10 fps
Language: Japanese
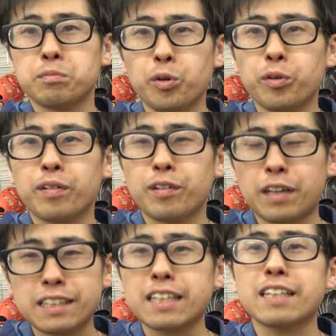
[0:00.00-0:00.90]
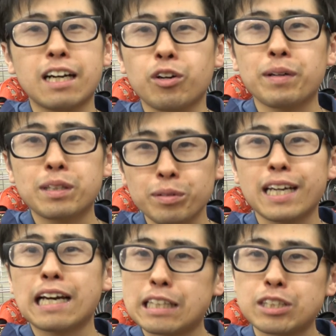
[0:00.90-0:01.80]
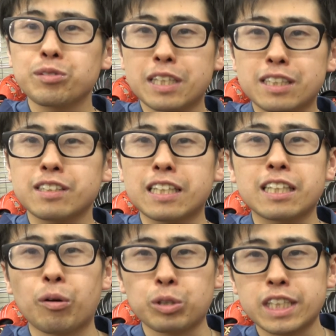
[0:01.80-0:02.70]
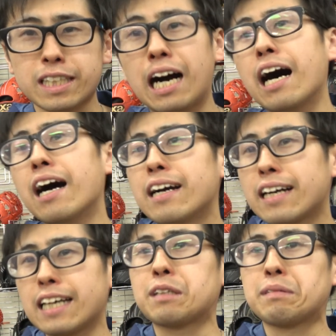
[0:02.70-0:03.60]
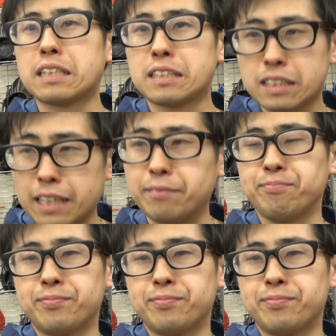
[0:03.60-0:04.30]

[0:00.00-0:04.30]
もう簡単なコメントで大丈夫です。何が欲しいか書いてください。